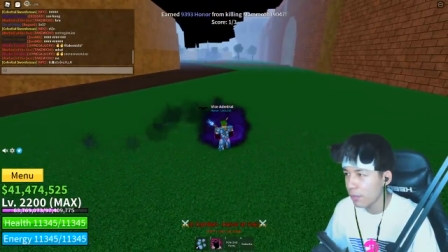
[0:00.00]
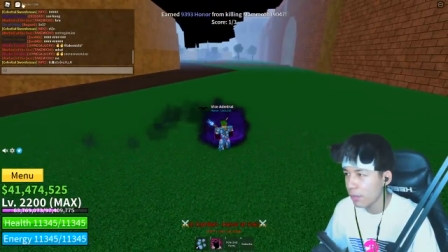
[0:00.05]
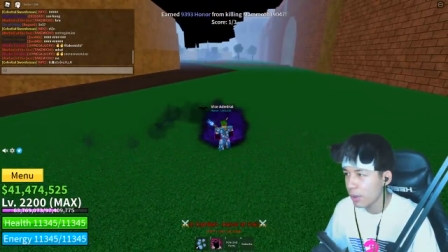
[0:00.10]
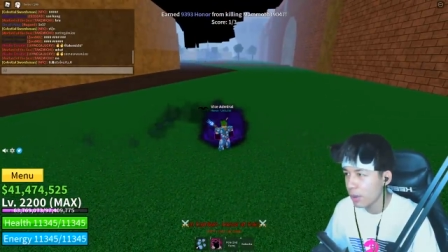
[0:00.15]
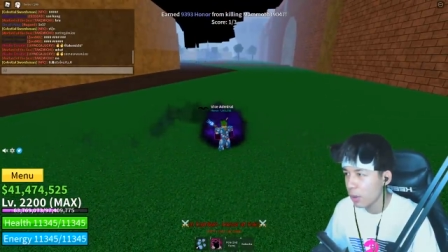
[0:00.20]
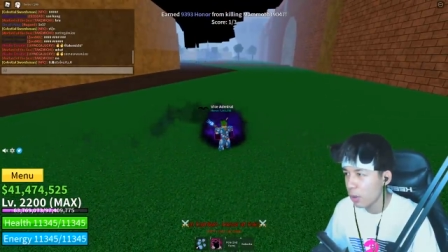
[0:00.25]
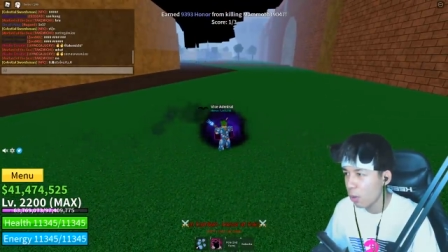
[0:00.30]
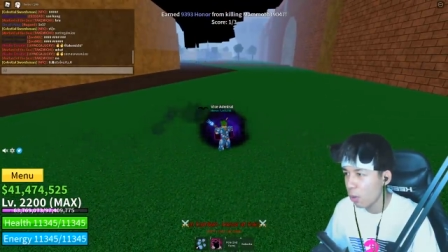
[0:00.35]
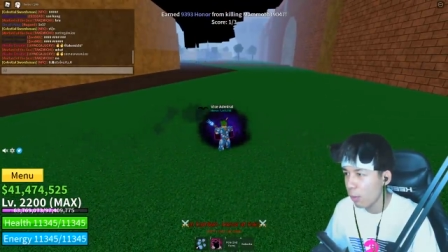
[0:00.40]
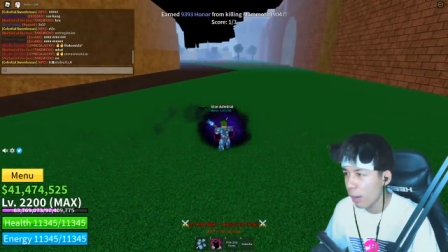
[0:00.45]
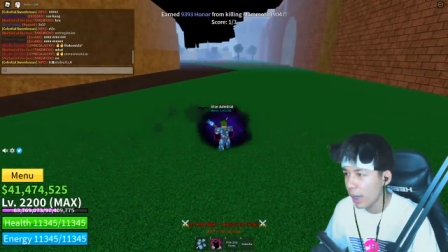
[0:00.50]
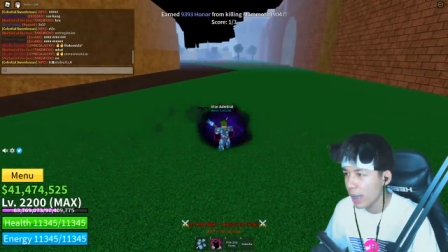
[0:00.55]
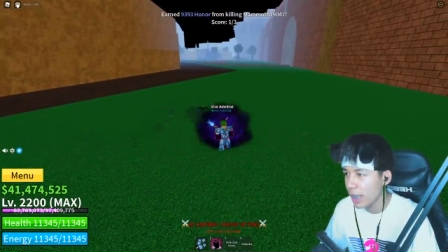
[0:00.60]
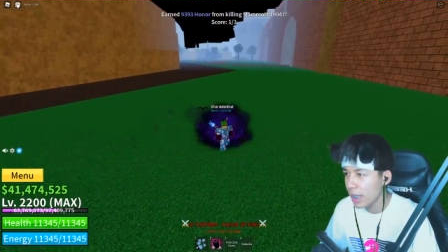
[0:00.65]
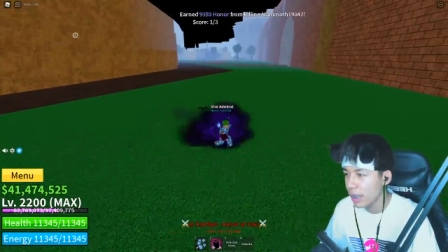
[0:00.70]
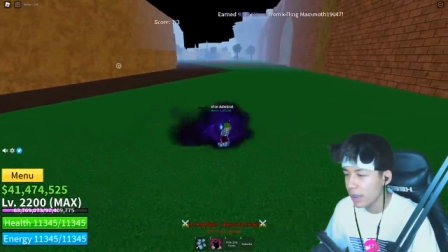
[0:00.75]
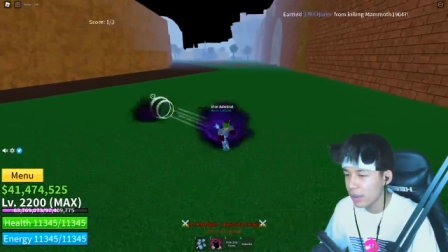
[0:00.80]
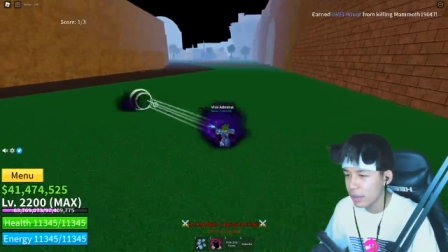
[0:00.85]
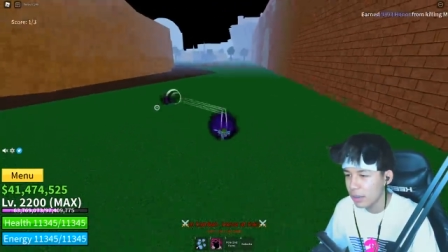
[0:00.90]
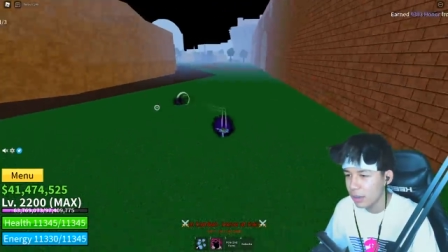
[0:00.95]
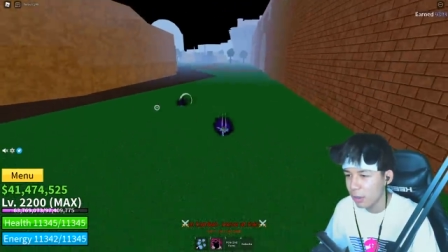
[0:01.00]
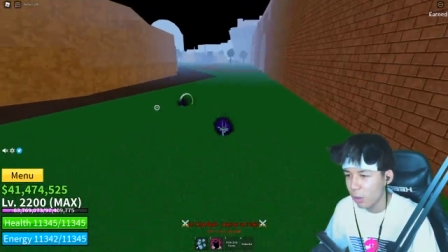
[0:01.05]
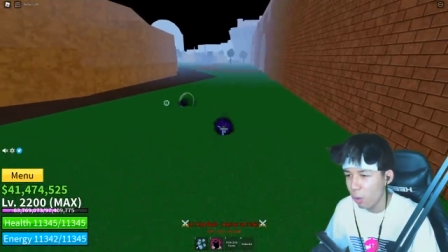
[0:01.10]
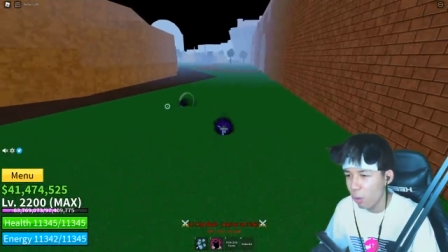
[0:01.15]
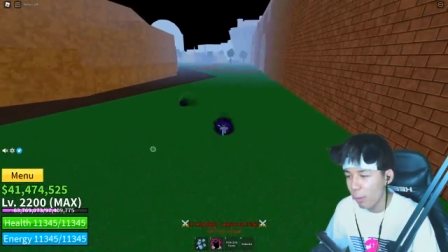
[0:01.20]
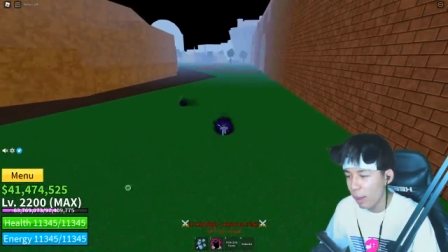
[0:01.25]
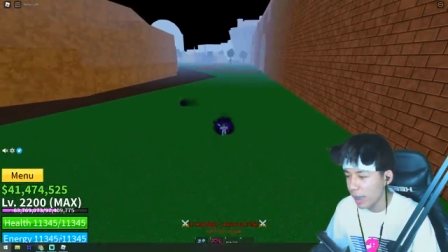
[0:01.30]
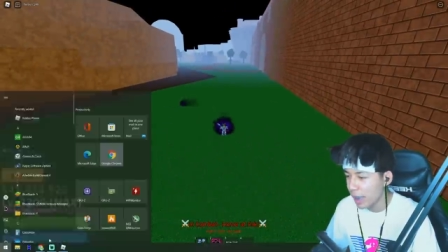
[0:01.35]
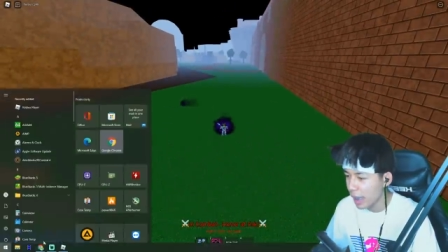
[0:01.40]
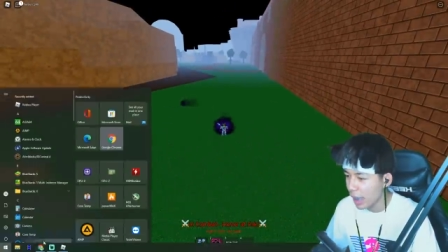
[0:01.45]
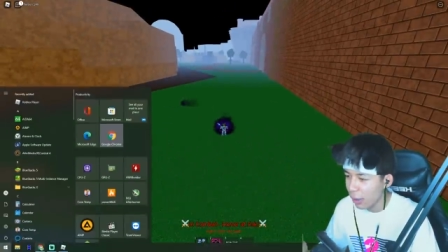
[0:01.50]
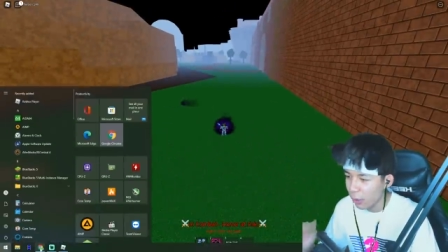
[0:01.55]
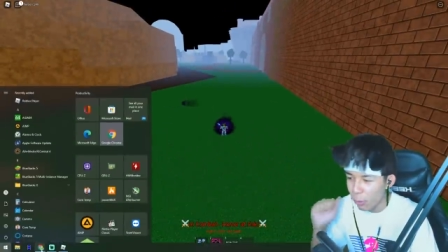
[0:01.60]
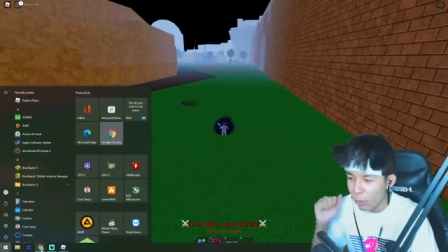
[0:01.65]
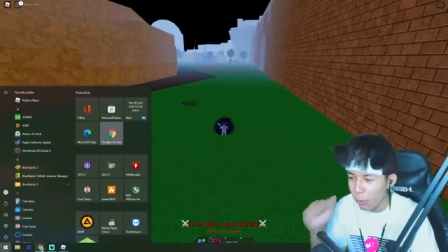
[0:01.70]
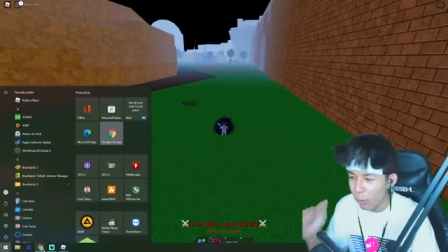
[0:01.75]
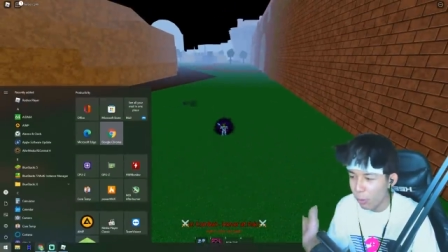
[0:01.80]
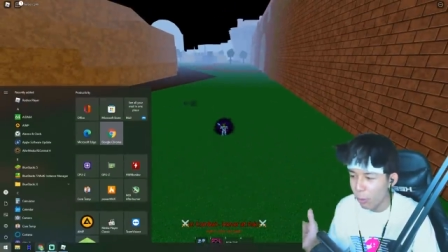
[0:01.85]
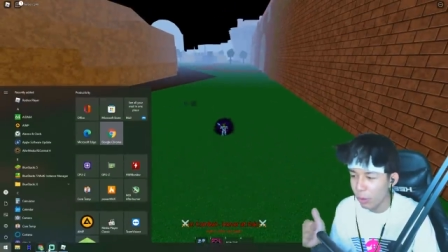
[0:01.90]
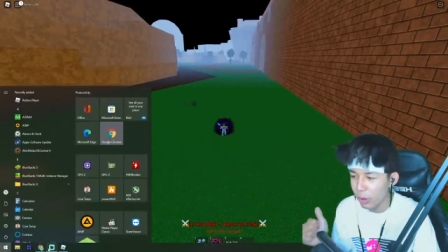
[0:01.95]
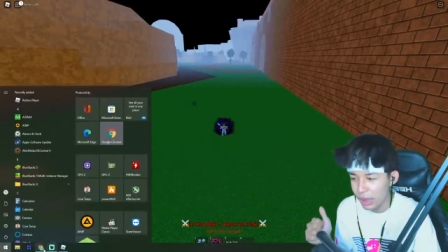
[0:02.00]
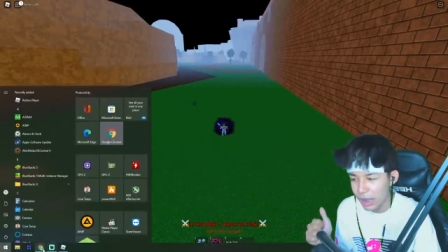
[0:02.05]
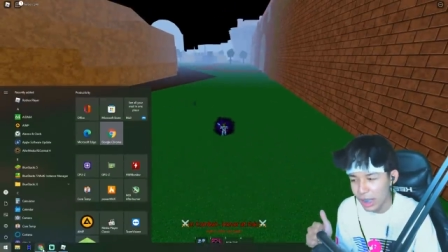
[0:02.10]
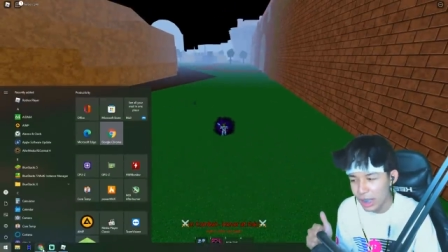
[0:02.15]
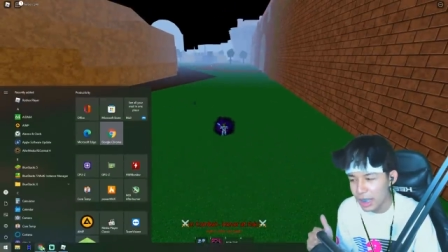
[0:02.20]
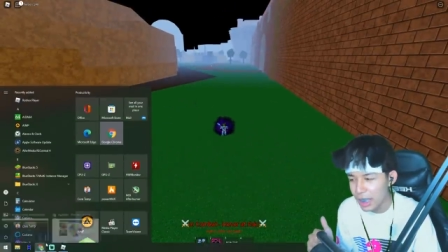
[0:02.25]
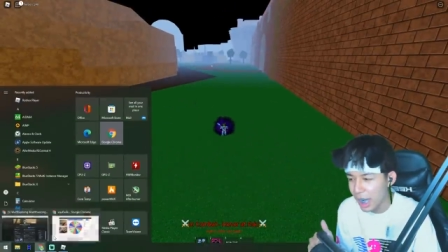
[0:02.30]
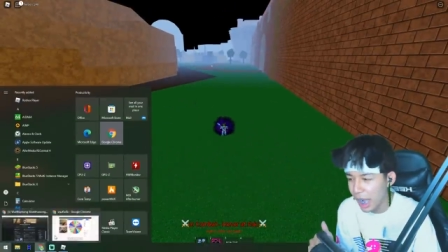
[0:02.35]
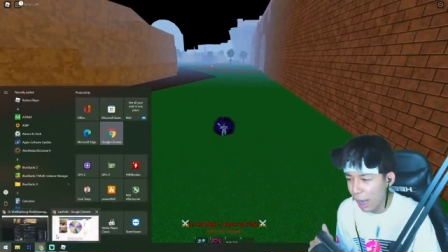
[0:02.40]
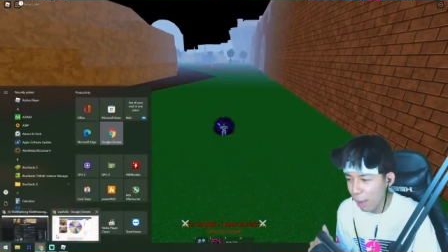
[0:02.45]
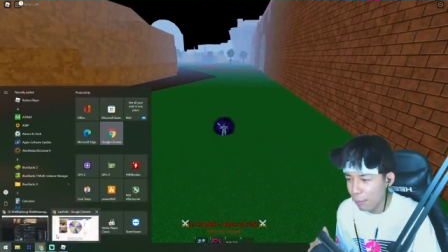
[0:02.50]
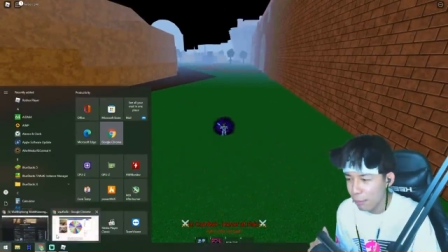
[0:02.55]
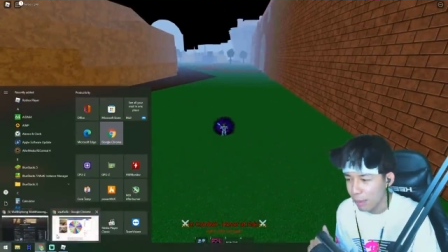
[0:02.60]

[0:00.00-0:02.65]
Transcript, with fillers: โกงไหมโกงไหมถ้าโกงกดหนึ่งครับและ